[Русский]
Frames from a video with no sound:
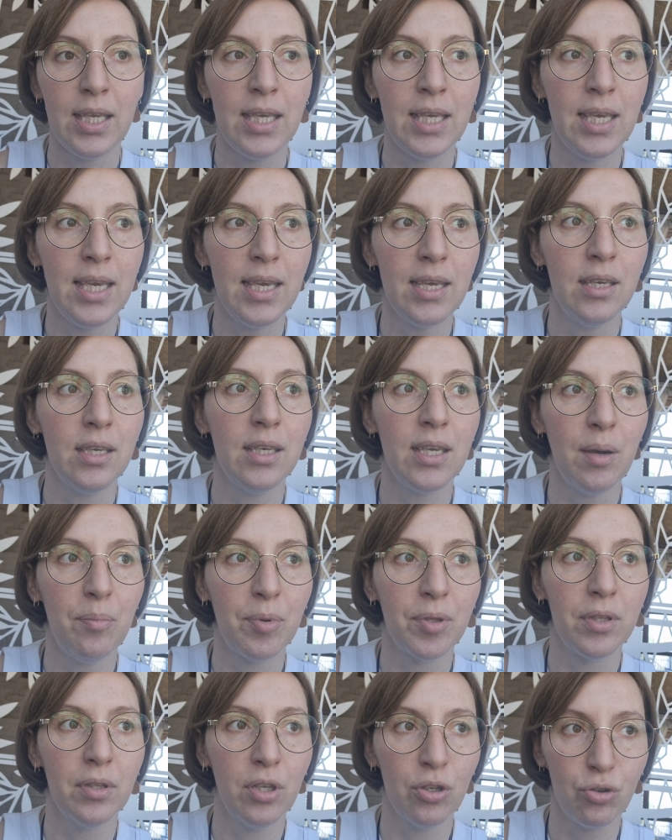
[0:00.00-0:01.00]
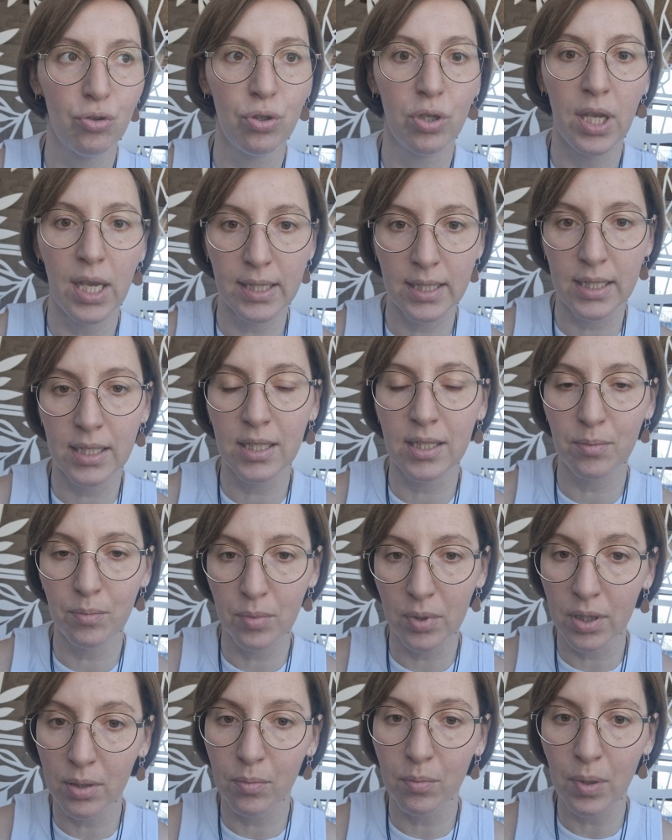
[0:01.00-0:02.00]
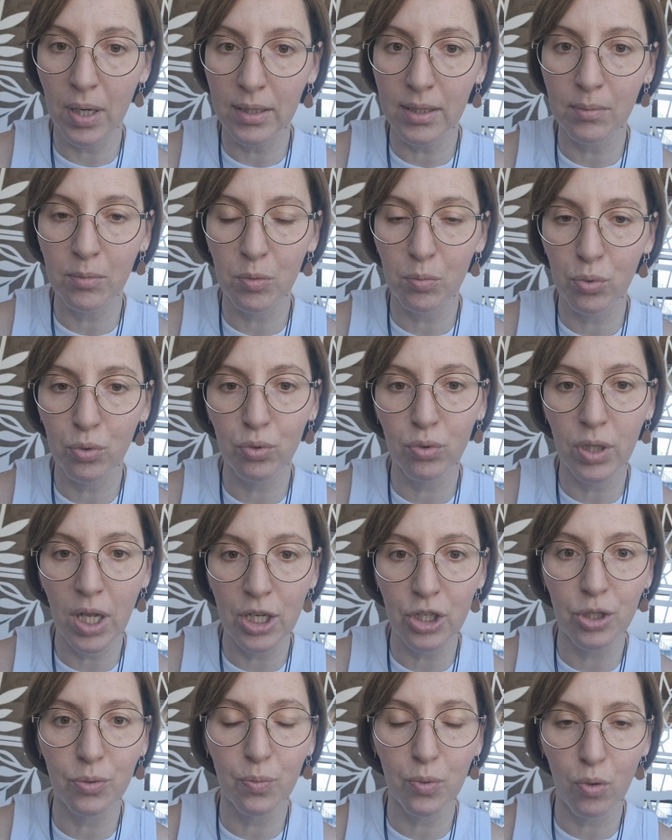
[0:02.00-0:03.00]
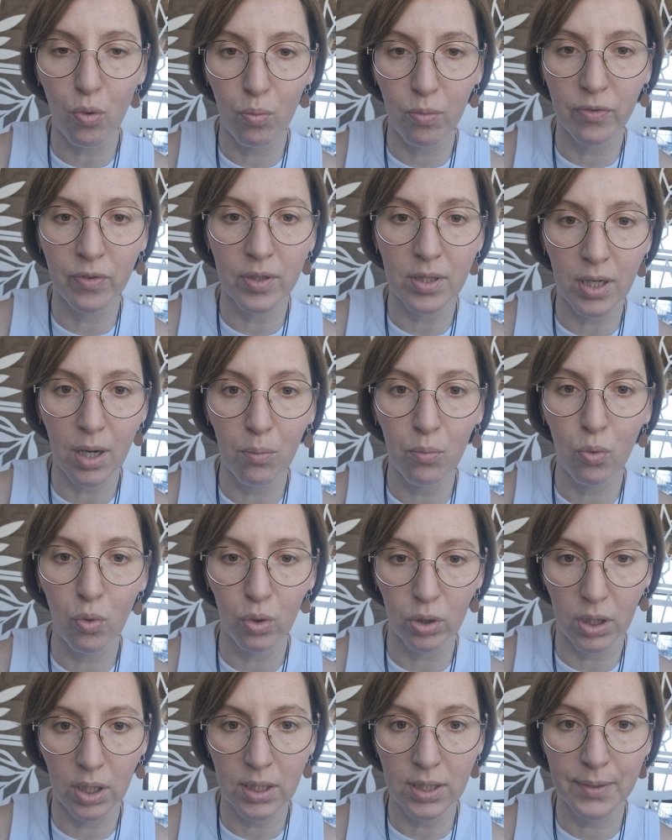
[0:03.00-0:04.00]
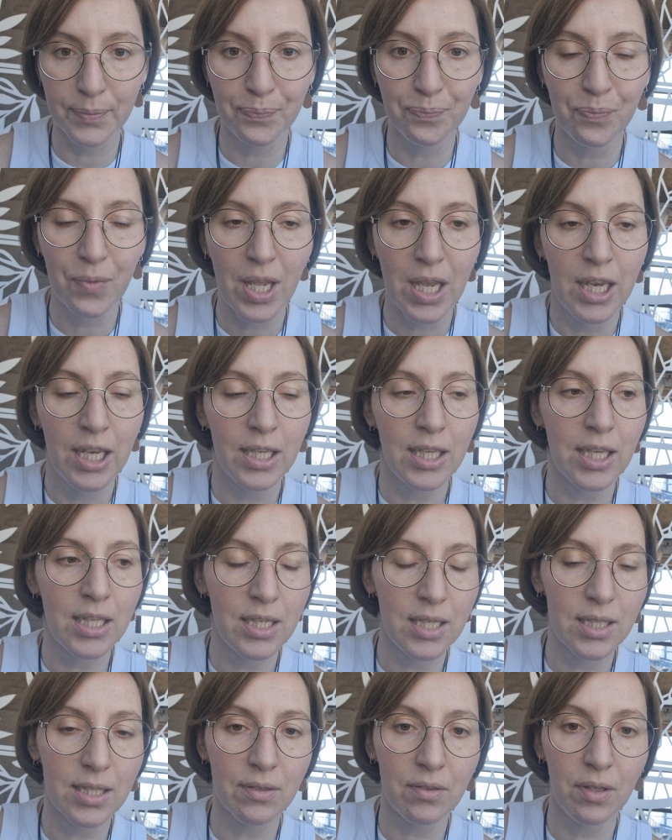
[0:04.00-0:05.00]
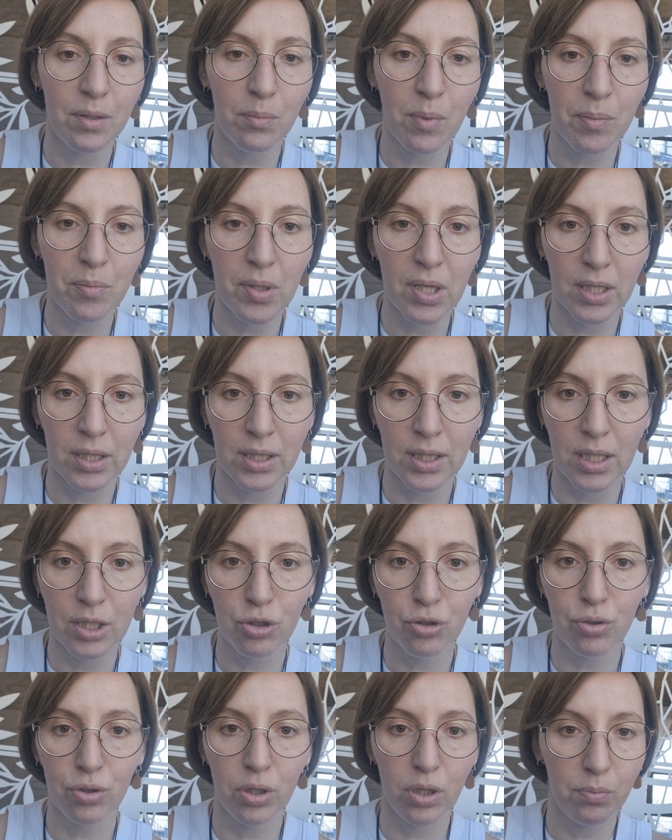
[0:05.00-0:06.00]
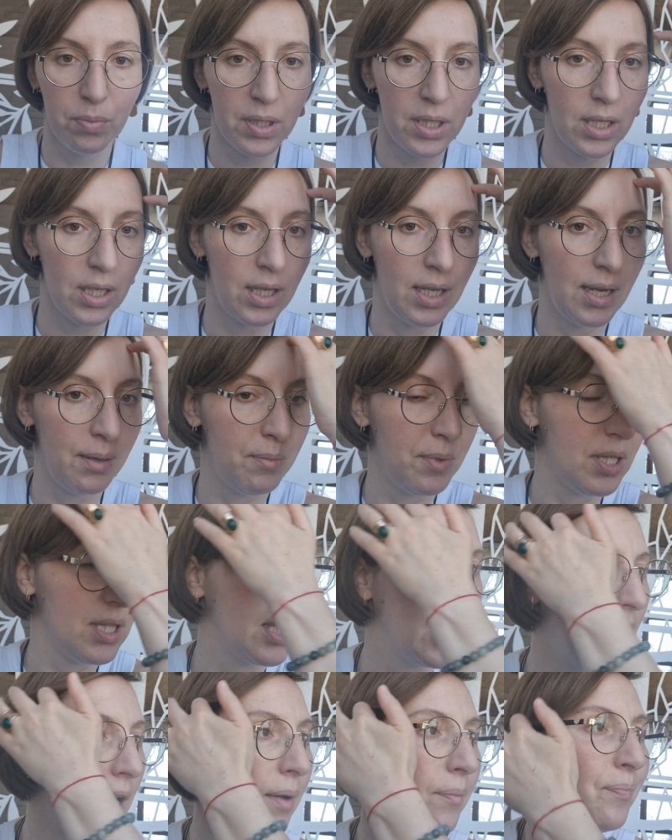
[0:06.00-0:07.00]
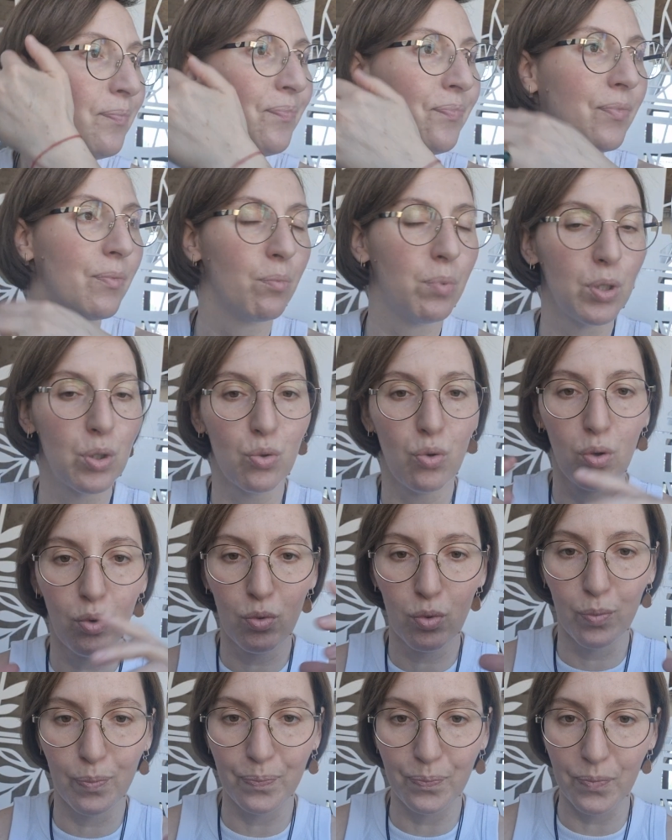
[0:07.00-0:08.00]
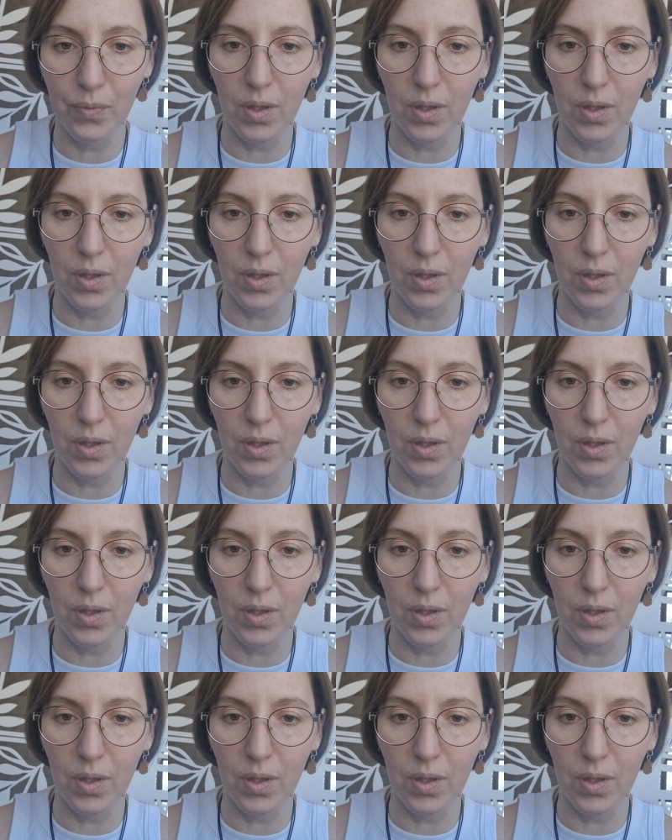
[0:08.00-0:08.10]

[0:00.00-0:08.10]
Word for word: И я поняла, что я с этими БАДами буду дальше пробовать работать. Единственный момент, да, что для меня, поскольку